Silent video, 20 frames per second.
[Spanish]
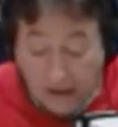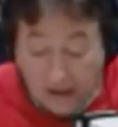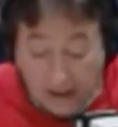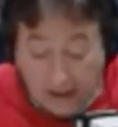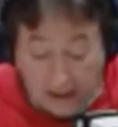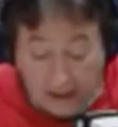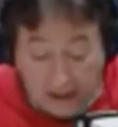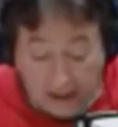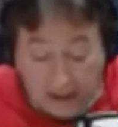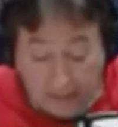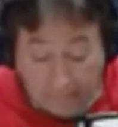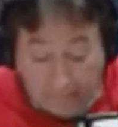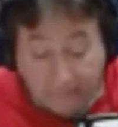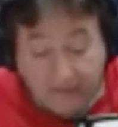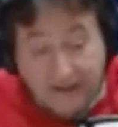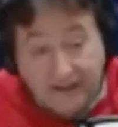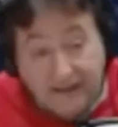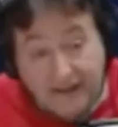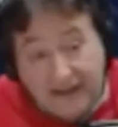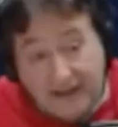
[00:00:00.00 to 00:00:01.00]
Eh,
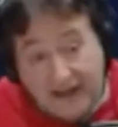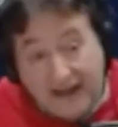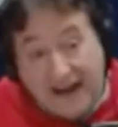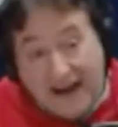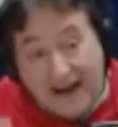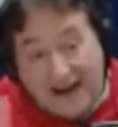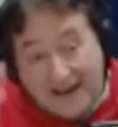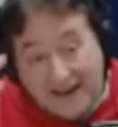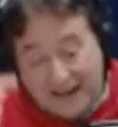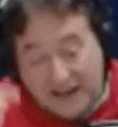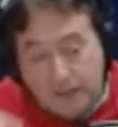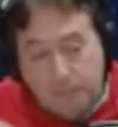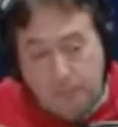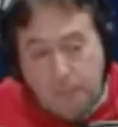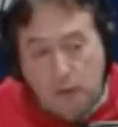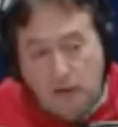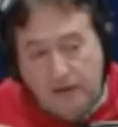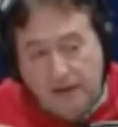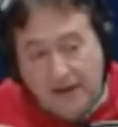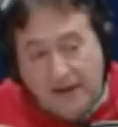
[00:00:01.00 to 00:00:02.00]
que al
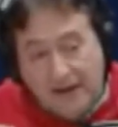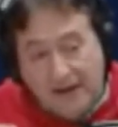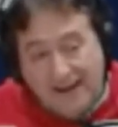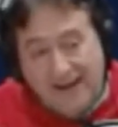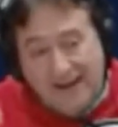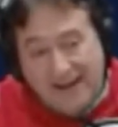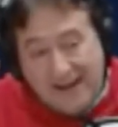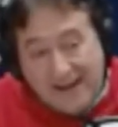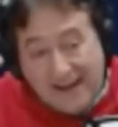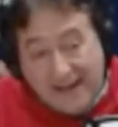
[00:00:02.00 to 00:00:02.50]
responder